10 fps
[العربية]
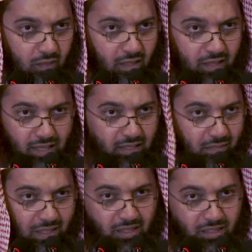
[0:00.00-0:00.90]

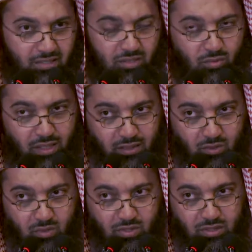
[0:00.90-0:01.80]
الإيمان لا يزيد ولا
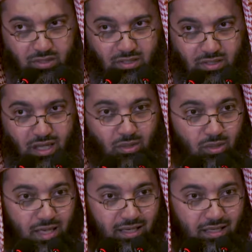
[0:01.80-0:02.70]
ينقص قالوا
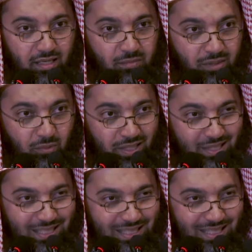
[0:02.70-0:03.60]
لأن الإيمان هو
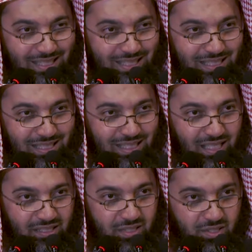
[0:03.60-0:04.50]
إيش
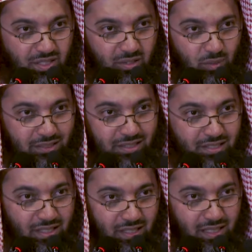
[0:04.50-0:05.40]
التصديق
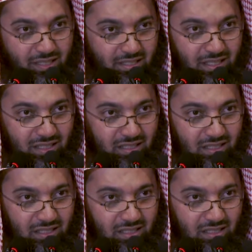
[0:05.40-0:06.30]
والتصديق لا يزيد
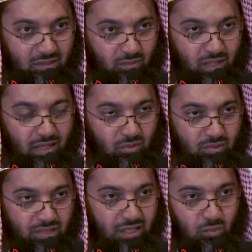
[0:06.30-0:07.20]
ولا
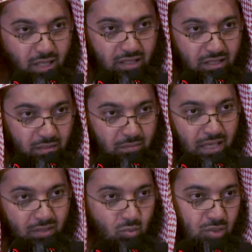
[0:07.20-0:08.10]
ينقص شيء واحد إما
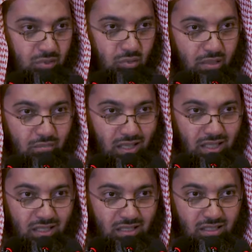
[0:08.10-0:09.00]
أن يوجد وإما
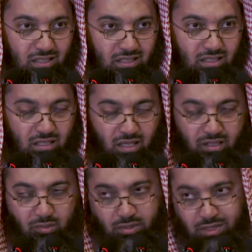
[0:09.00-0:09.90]
أن
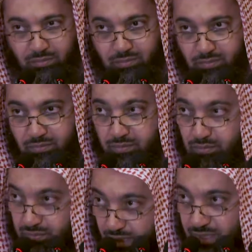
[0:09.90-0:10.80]
يعدم
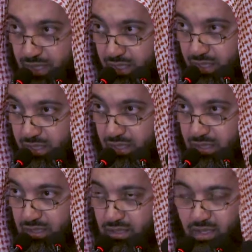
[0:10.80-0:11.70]
ماشي
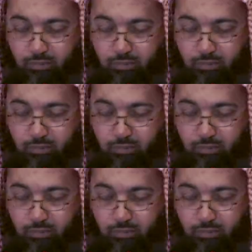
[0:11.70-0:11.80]
طيب